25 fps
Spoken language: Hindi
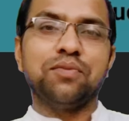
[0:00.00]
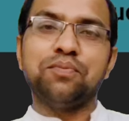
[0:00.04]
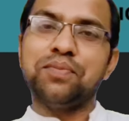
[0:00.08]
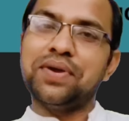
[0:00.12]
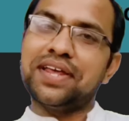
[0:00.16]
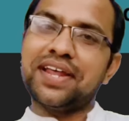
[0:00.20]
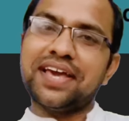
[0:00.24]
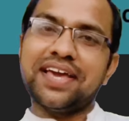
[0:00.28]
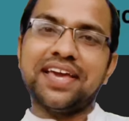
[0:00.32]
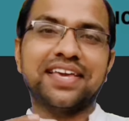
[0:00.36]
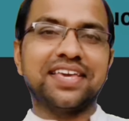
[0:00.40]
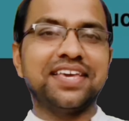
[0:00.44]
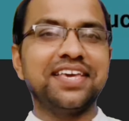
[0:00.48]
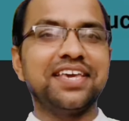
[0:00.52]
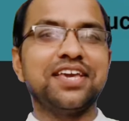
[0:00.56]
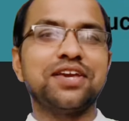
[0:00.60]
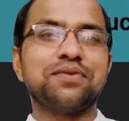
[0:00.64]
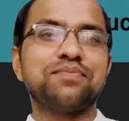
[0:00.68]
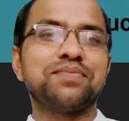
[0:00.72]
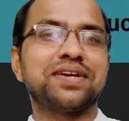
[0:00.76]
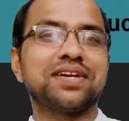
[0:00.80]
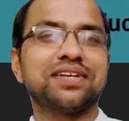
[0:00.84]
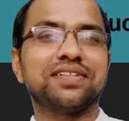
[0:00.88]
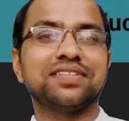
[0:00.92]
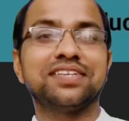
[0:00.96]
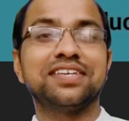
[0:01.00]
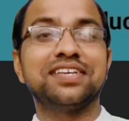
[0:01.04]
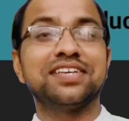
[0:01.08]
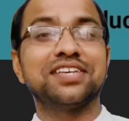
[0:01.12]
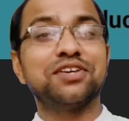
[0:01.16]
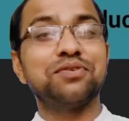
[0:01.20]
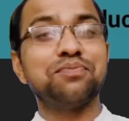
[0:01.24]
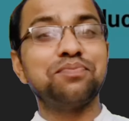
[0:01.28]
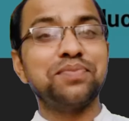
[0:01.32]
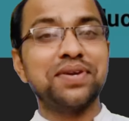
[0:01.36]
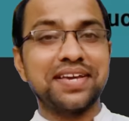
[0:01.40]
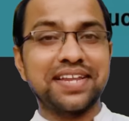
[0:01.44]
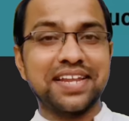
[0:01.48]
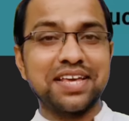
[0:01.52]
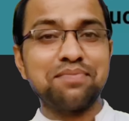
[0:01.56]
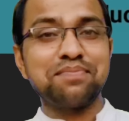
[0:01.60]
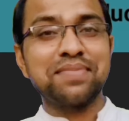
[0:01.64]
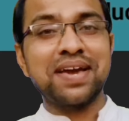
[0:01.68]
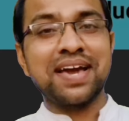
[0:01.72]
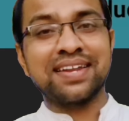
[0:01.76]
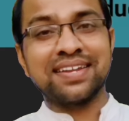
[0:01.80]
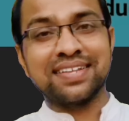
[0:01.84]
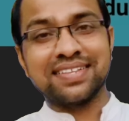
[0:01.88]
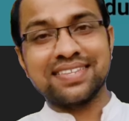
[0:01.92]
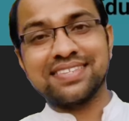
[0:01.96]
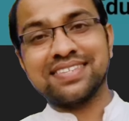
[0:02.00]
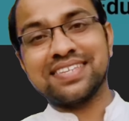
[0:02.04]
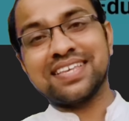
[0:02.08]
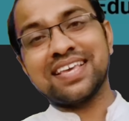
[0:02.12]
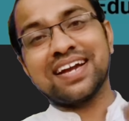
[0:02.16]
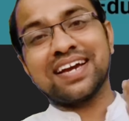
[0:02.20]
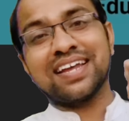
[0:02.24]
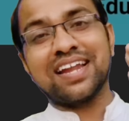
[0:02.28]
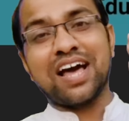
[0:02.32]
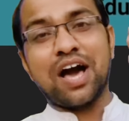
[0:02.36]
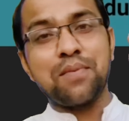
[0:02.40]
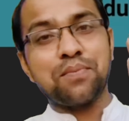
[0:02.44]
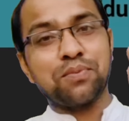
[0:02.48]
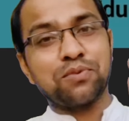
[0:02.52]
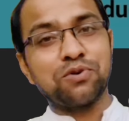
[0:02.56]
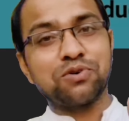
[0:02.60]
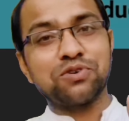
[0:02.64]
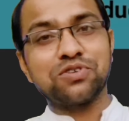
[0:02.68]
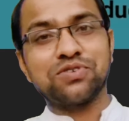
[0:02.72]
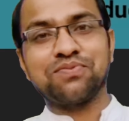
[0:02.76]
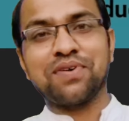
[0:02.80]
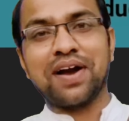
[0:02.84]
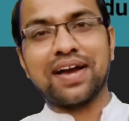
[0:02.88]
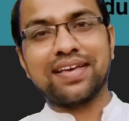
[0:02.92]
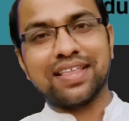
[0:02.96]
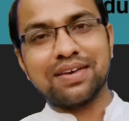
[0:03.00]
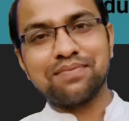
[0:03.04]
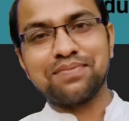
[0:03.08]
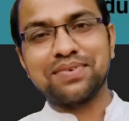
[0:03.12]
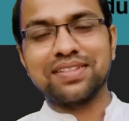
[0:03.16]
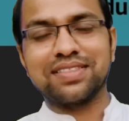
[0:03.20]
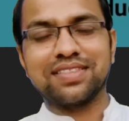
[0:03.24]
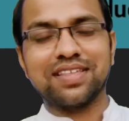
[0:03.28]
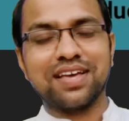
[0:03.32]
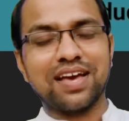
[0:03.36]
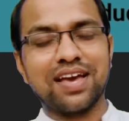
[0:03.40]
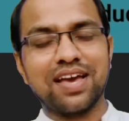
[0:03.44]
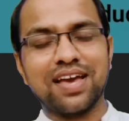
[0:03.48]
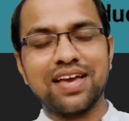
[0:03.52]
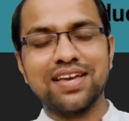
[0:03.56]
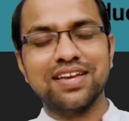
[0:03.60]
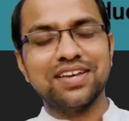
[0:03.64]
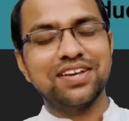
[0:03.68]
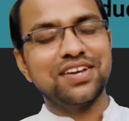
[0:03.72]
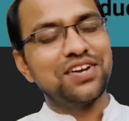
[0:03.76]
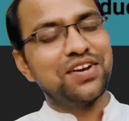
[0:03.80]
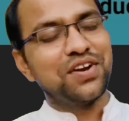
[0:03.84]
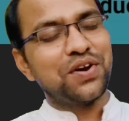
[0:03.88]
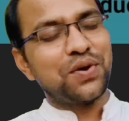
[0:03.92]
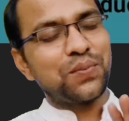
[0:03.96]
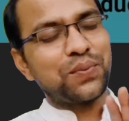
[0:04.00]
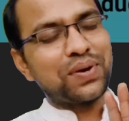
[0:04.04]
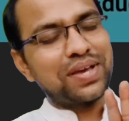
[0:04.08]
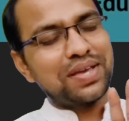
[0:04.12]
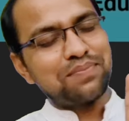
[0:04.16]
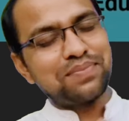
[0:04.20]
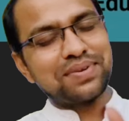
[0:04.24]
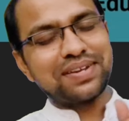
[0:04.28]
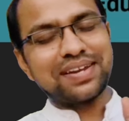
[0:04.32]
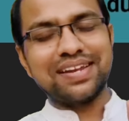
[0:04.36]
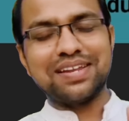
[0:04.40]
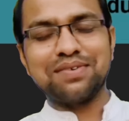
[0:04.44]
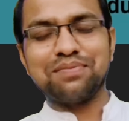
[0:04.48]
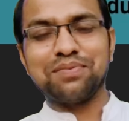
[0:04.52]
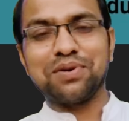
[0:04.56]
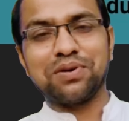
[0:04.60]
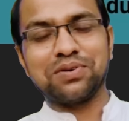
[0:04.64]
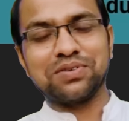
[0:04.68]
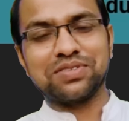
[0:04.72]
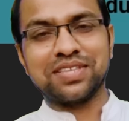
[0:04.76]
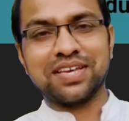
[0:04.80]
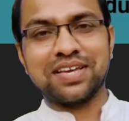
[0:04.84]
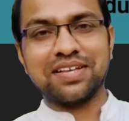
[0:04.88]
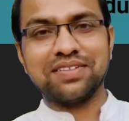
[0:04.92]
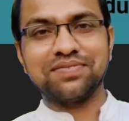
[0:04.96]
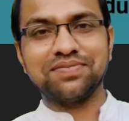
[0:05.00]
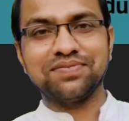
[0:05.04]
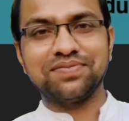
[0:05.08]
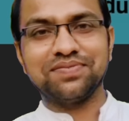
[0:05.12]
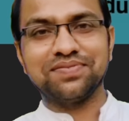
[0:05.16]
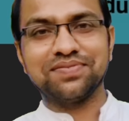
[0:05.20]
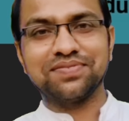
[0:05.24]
मेरा एक ही एम है कि मेरे मेहनत से अगर आपको कुछ फ़ायदा मिलता है वही मेरे लिए बहुत है